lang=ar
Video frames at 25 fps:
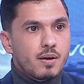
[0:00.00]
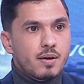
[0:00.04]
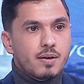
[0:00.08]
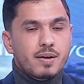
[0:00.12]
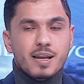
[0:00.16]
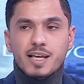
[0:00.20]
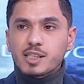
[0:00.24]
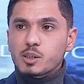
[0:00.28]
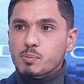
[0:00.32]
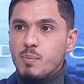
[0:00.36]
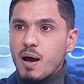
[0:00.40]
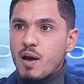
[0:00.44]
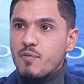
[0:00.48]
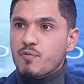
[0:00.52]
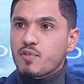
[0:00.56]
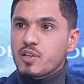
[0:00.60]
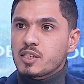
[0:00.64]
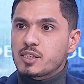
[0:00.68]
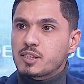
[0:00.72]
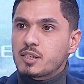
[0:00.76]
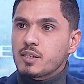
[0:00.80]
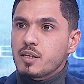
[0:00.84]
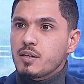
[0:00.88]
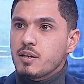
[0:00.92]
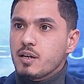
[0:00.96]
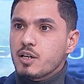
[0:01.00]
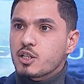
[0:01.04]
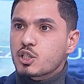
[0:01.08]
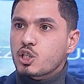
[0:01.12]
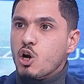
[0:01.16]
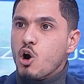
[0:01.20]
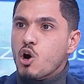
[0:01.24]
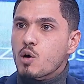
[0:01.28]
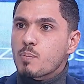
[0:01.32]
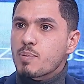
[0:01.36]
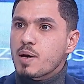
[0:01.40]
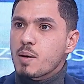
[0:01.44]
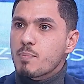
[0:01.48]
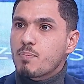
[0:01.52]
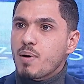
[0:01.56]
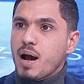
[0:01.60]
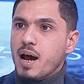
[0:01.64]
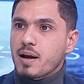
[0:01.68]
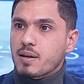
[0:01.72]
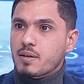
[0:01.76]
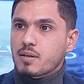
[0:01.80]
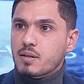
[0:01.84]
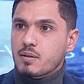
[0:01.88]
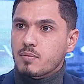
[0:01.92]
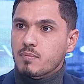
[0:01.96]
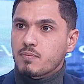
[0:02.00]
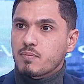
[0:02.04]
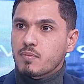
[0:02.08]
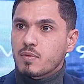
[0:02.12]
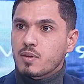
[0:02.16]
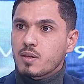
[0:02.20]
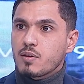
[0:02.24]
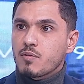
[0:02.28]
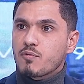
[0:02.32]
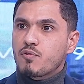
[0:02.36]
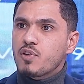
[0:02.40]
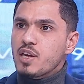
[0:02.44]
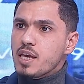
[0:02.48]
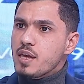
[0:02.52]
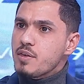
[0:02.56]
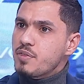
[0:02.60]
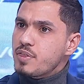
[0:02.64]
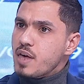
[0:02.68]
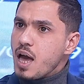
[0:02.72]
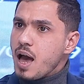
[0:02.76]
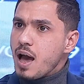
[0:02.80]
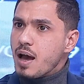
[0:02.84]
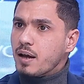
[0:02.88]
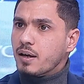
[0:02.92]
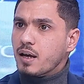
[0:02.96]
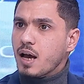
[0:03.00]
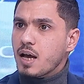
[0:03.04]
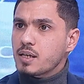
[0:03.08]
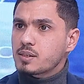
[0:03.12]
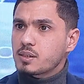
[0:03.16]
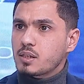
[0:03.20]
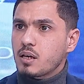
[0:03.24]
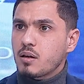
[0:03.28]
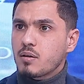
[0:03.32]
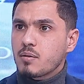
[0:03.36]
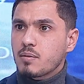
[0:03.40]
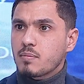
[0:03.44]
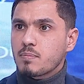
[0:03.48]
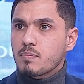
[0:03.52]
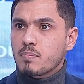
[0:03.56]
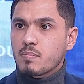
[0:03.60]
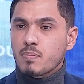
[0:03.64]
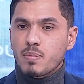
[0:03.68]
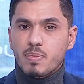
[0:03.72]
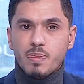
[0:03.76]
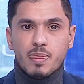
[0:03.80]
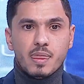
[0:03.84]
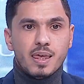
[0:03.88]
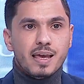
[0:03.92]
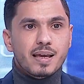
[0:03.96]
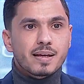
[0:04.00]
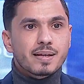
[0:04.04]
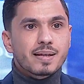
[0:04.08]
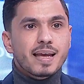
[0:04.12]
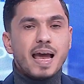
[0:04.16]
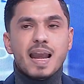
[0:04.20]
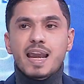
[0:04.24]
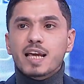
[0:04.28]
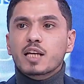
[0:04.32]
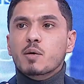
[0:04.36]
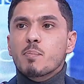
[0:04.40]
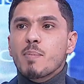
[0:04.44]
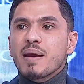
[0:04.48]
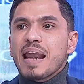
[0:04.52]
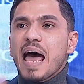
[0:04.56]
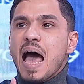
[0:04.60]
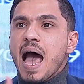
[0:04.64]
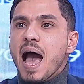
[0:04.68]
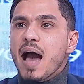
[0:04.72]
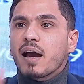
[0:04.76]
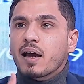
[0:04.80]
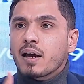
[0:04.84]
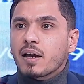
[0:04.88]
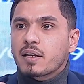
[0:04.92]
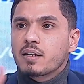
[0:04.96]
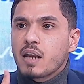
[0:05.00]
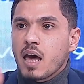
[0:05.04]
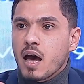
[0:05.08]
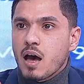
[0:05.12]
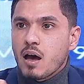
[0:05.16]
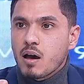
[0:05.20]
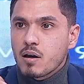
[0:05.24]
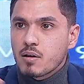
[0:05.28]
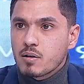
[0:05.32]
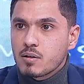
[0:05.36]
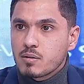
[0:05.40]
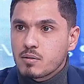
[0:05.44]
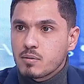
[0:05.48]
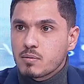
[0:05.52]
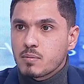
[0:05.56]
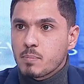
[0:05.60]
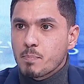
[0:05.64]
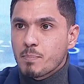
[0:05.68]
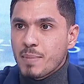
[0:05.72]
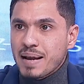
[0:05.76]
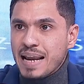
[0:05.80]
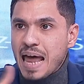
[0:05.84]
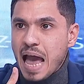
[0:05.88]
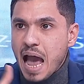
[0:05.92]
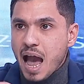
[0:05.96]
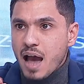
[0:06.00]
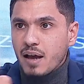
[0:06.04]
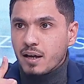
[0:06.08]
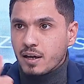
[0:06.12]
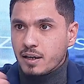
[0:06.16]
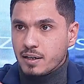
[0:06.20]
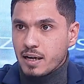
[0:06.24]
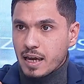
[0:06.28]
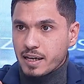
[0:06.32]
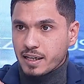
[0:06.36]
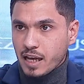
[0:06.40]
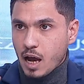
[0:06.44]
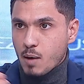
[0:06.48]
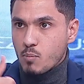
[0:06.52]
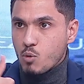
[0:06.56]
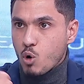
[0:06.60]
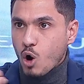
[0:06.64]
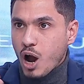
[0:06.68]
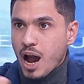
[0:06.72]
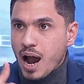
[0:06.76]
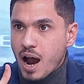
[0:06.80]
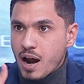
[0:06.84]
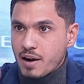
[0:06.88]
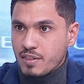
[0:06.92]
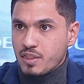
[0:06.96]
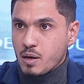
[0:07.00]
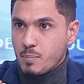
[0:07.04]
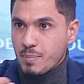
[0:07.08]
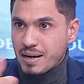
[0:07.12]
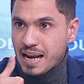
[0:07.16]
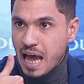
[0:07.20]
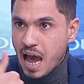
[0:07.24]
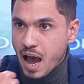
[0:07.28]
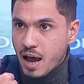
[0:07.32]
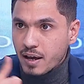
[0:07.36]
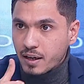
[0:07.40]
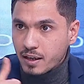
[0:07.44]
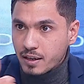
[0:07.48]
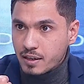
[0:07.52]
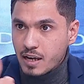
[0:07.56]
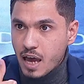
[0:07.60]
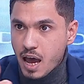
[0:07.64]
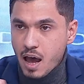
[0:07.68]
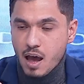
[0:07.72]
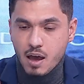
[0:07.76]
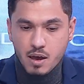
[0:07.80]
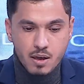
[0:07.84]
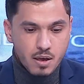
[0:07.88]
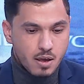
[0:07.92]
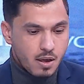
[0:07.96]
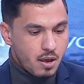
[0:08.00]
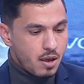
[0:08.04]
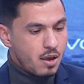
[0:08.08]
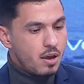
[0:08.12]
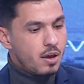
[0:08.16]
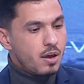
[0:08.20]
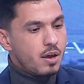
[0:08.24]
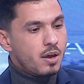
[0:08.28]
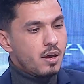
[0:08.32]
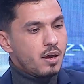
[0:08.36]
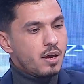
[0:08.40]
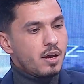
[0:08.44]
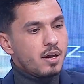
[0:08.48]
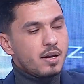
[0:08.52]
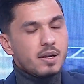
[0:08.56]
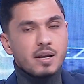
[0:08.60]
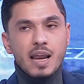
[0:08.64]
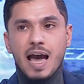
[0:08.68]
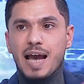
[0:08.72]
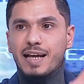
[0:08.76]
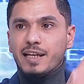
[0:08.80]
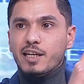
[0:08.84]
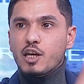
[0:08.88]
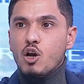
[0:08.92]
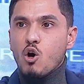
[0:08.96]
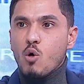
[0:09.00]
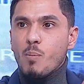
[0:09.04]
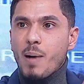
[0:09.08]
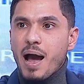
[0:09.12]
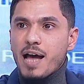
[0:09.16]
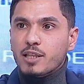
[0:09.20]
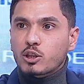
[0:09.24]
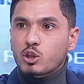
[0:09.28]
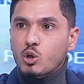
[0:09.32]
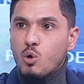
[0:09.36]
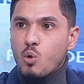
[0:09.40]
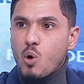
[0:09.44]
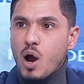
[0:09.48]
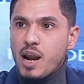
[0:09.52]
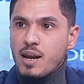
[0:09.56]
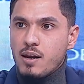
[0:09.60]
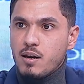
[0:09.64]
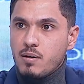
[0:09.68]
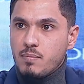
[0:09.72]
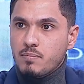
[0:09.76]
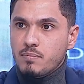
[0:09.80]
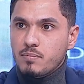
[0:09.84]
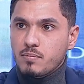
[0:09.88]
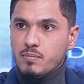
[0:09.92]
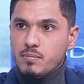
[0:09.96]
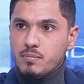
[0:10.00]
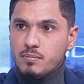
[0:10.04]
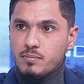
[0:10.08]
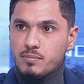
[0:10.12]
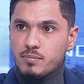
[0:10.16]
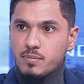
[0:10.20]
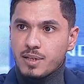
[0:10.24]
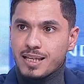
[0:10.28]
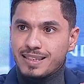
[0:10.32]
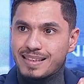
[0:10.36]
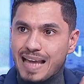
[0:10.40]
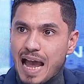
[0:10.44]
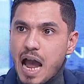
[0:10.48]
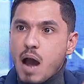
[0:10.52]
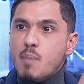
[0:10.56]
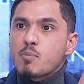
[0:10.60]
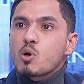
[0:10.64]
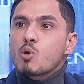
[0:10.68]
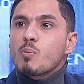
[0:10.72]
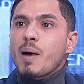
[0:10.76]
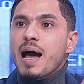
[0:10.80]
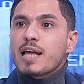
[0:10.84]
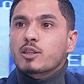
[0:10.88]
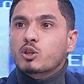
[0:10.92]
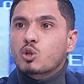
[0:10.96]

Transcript: نسمع في سي جور بن مبارك في اذاعه خاصه قال لك من حقنا من حقنا كمعارضه من حقنا نحكيو مع الدول نتعاملوا مع